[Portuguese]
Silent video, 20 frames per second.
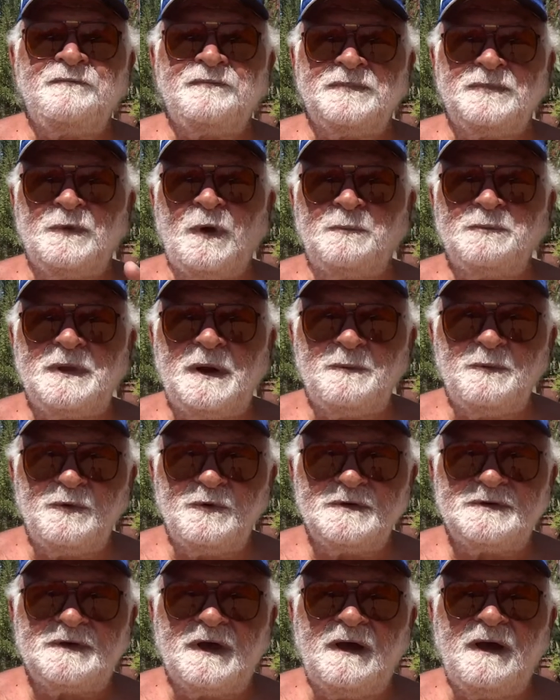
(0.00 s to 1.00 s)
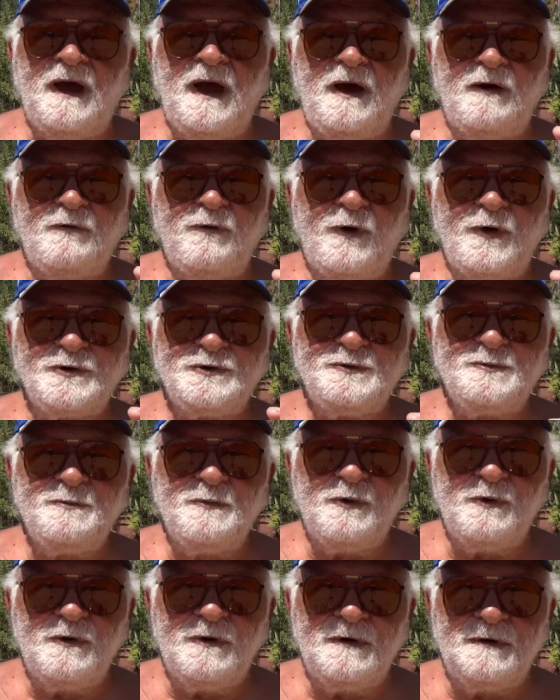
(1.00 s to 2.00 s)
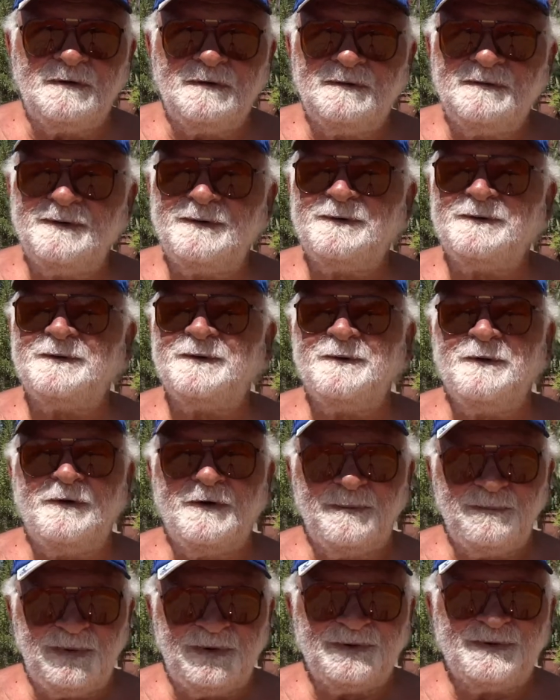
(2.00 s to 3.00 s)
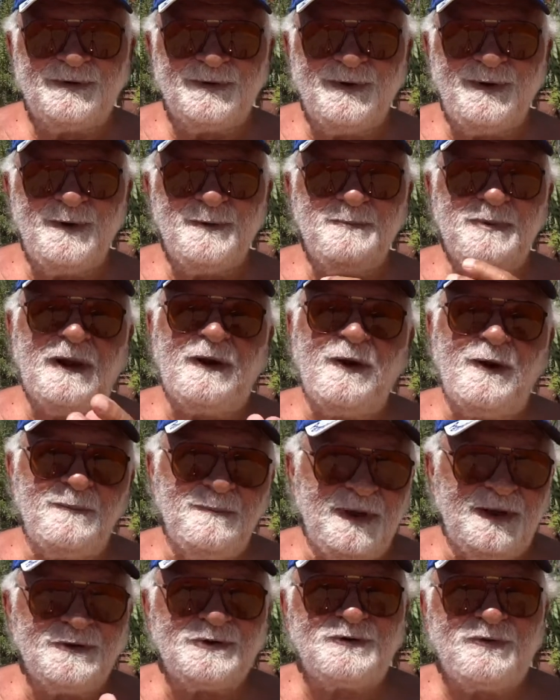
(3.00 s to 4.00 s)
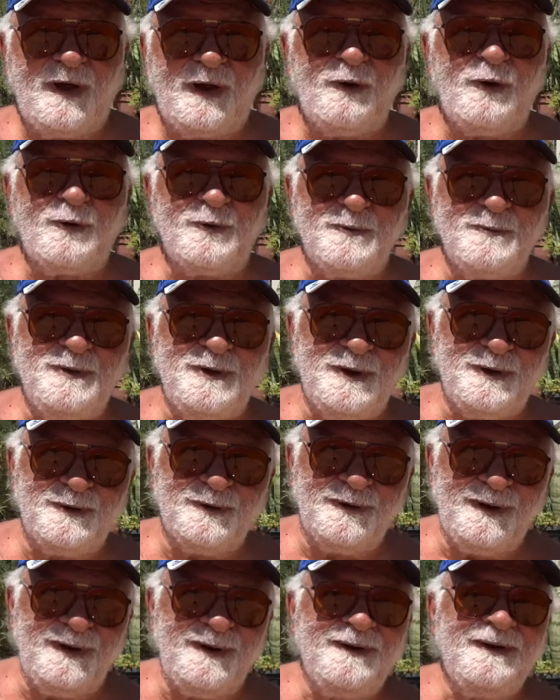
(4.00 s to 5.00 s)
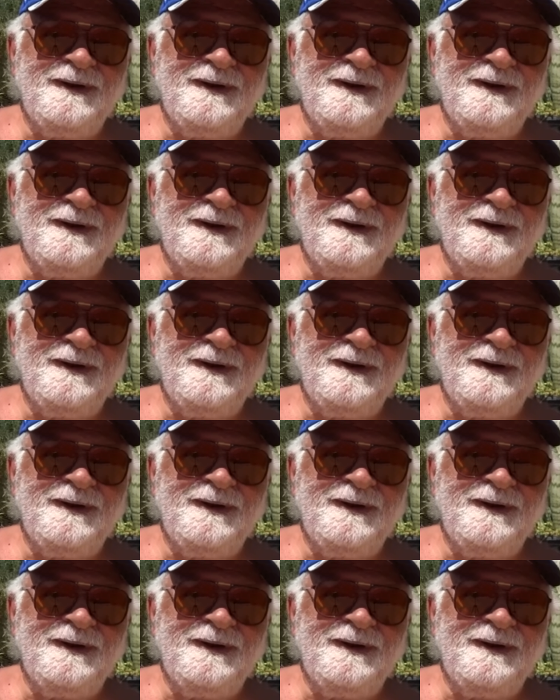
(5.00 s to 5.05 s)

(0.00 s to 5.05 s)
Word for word: O nome da música é A Voz do Morro. Ligou, pô, sou eu. Pelo menos falou comigo, né?